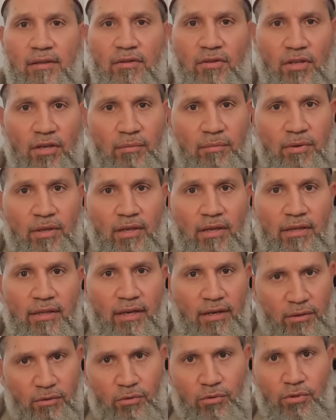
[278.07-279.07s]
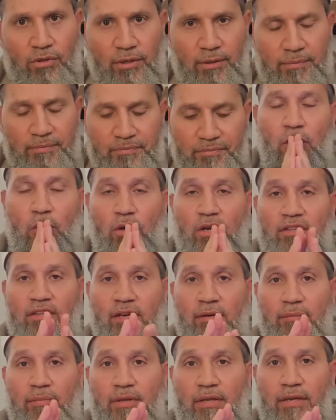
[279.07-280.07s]
صبري نخنوخ هو
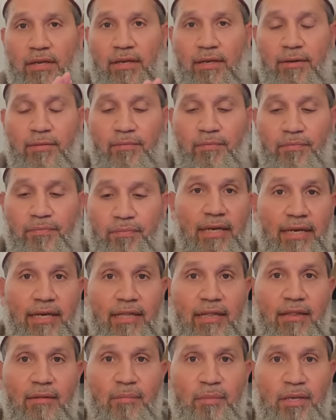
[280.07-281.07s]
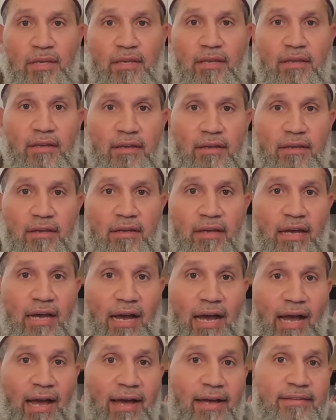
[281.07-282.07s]
صبري حلمي
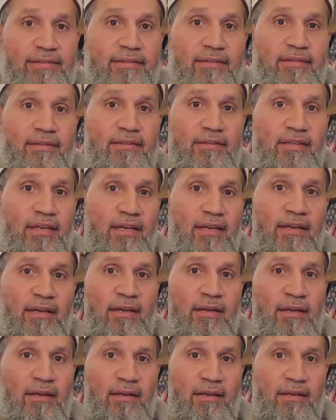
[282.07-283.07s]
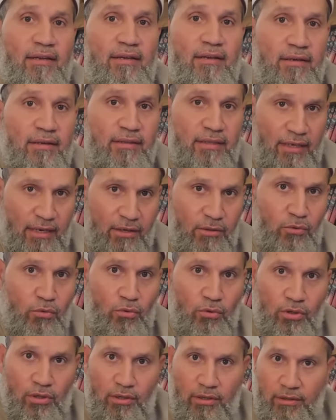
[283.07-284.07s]
حنا
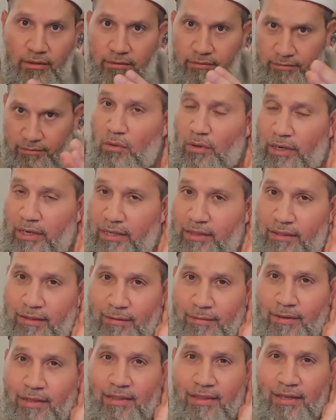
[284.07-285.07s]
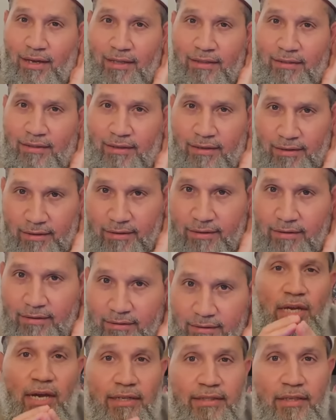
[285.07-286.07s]
نخنوخ واخد لي بال سعادتك
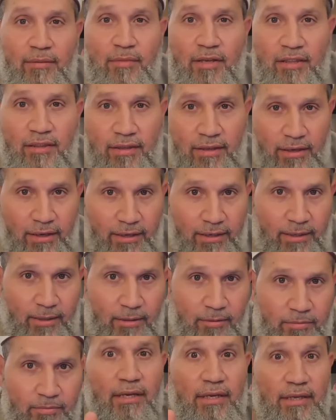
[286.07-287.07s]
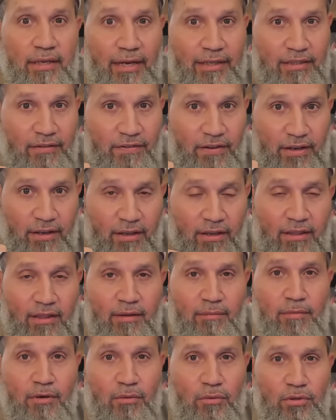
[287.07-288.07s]
يعني مسيحي يعني فاكرين
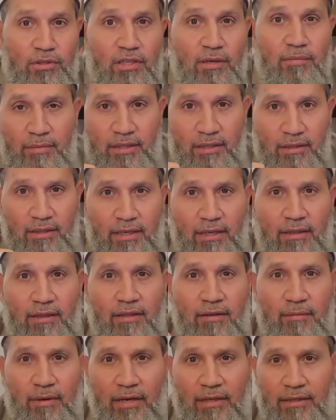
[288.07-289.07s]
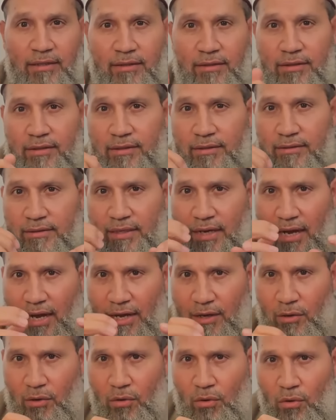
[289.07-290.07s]
لما كنا بنتكلم عن
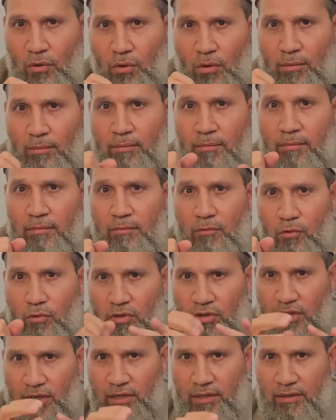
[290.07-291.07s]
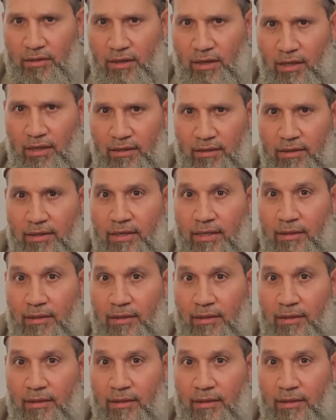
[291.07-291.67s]
تحكم وسيطرة